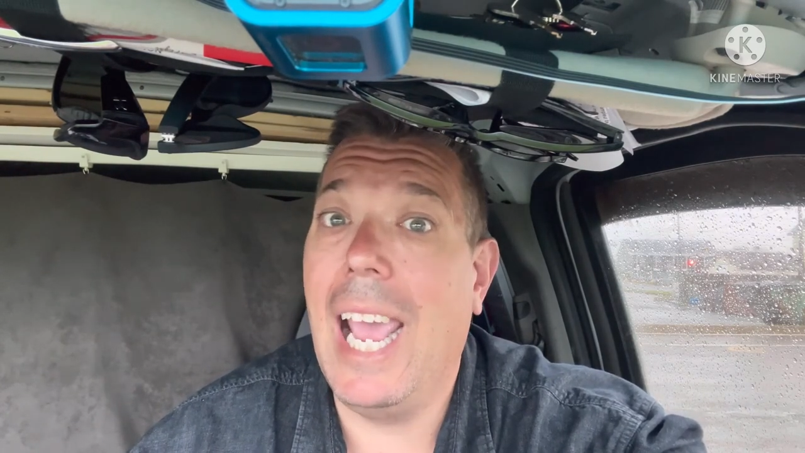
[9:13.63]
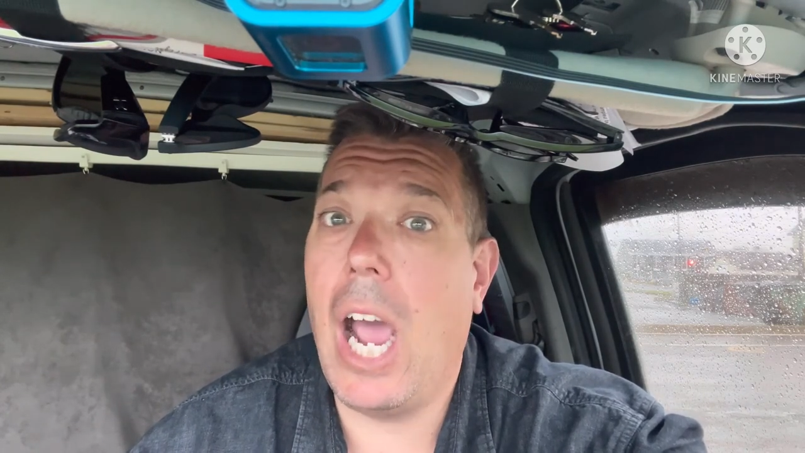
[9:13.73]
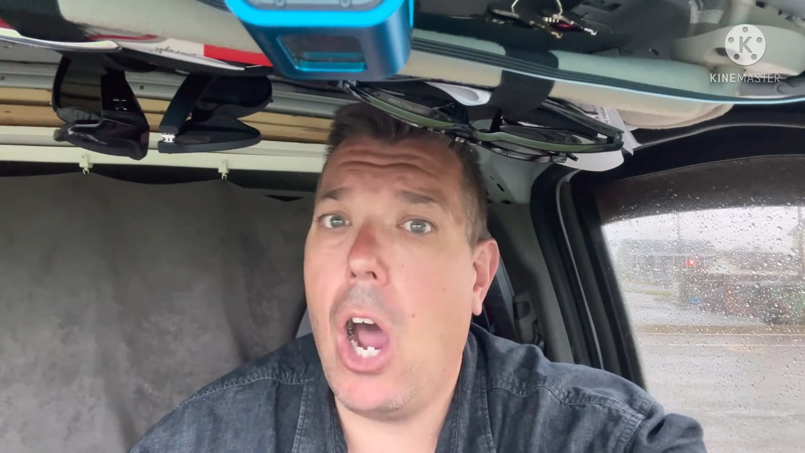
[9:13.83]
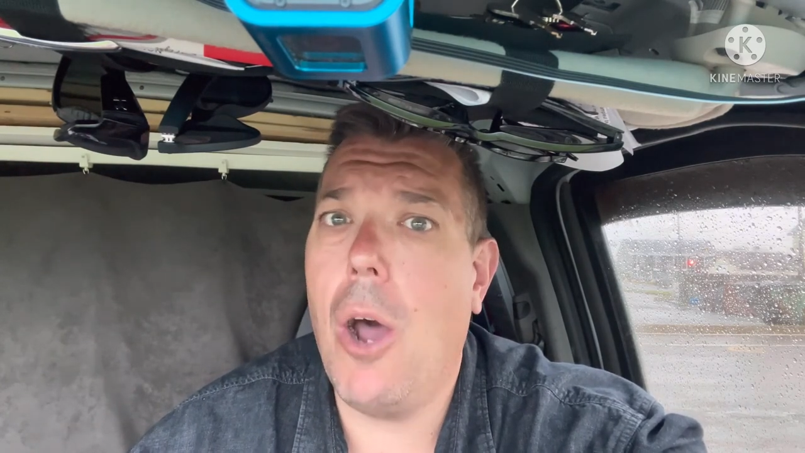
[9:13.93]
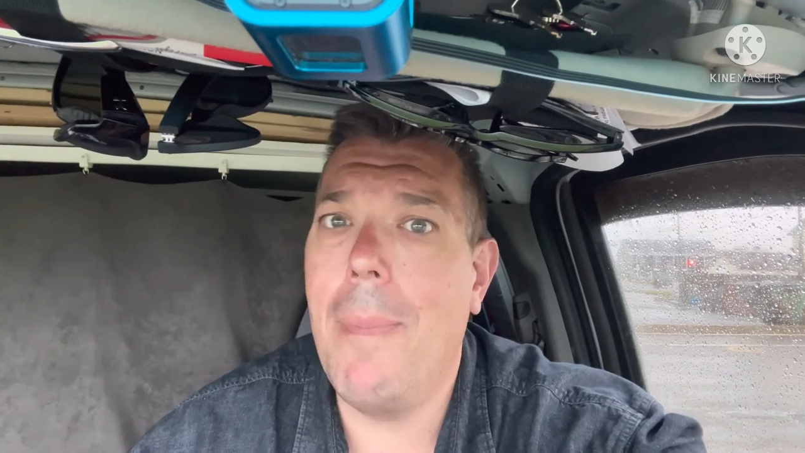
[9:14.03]

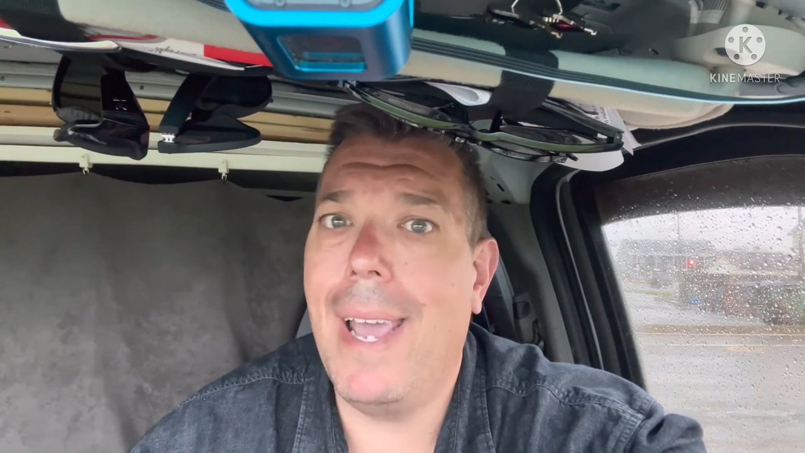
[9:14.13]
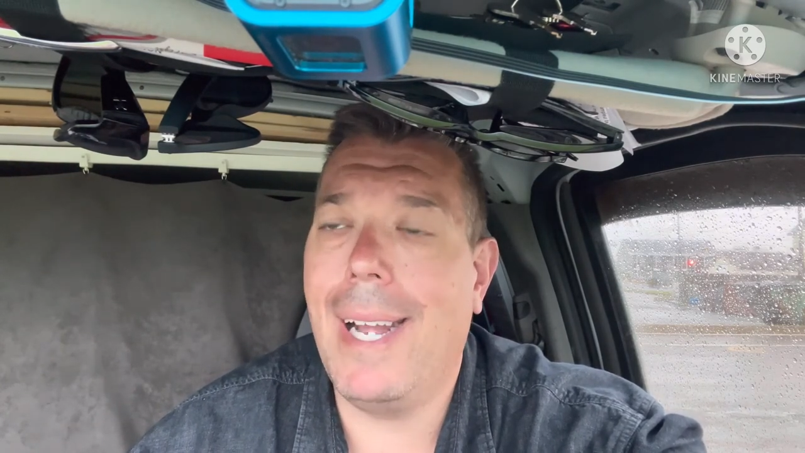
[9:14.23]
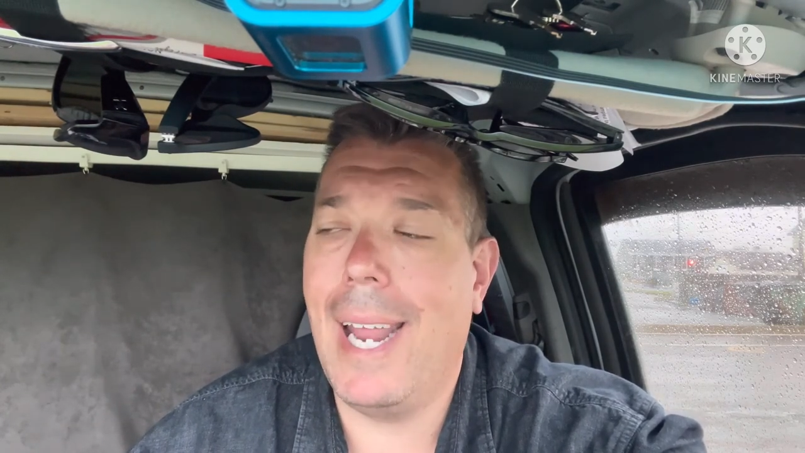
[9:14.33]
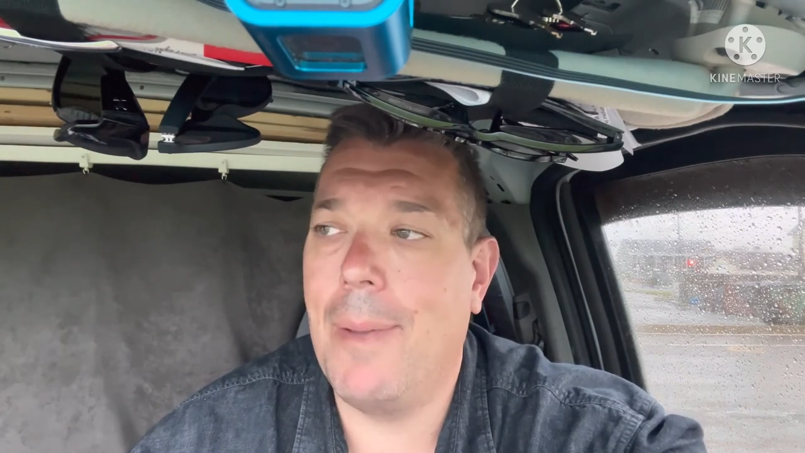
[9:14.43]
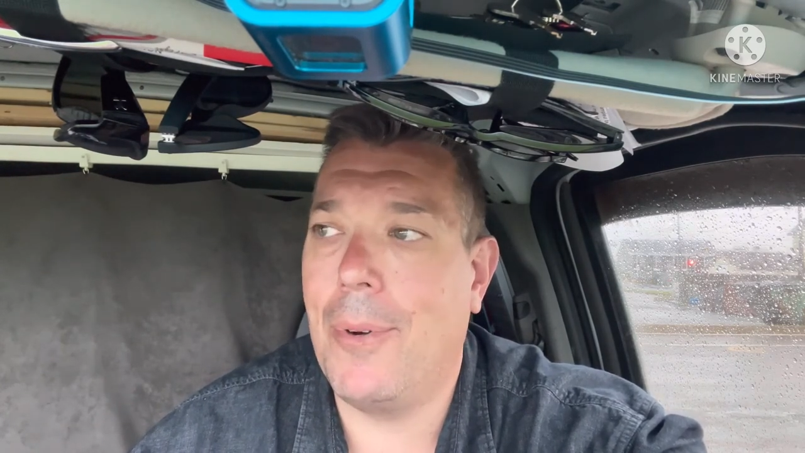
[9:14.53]
rarement
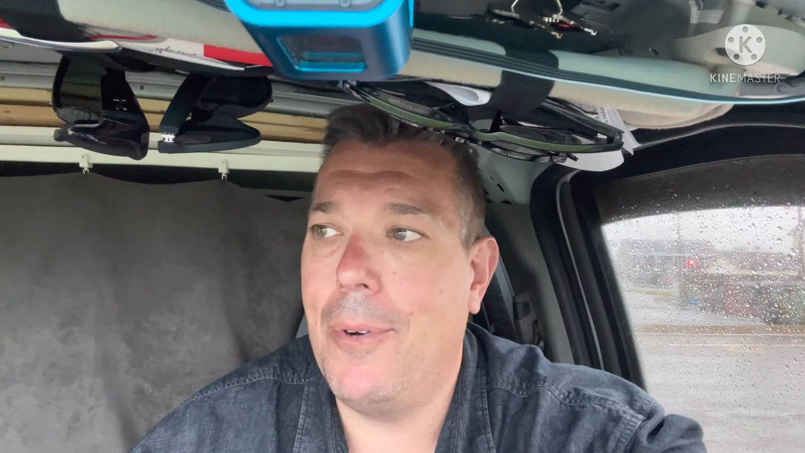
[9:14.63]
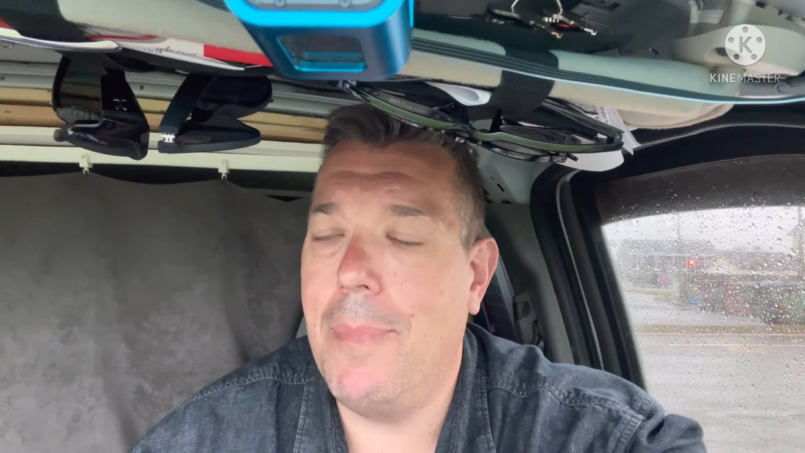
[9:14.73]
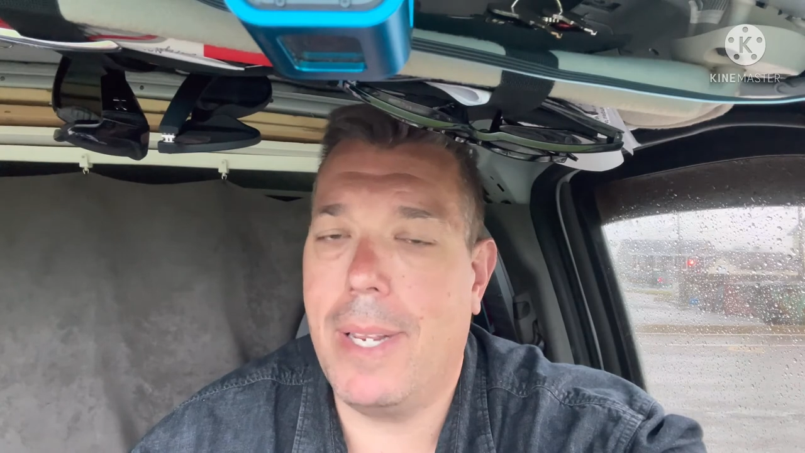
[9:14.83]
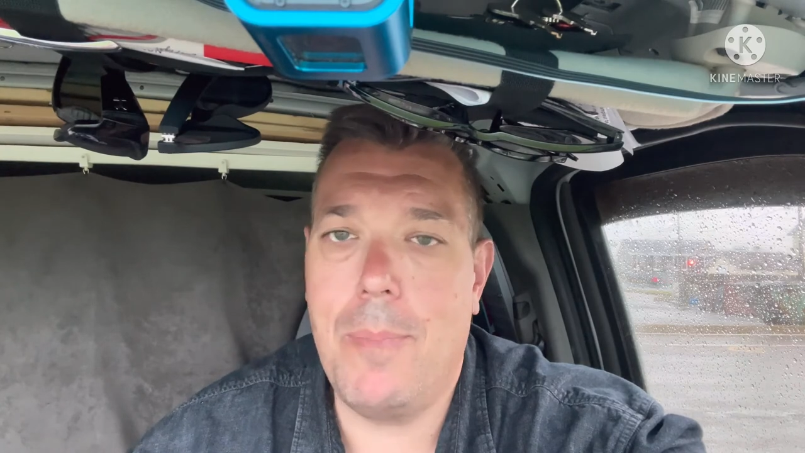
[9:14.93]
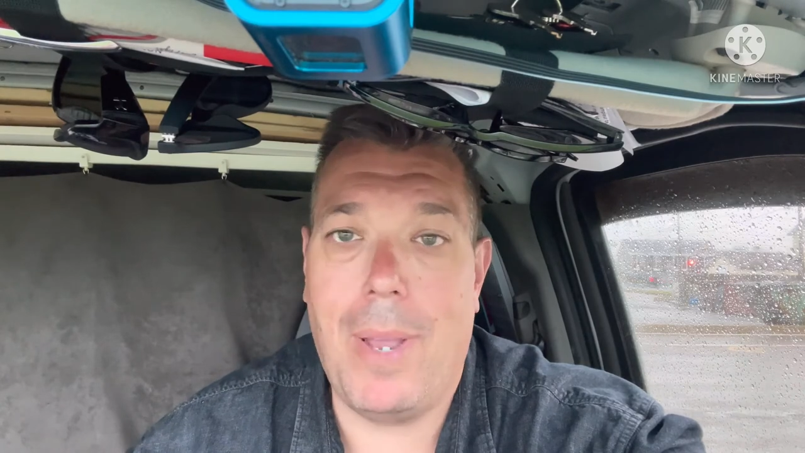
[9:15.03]
glamour, mais qui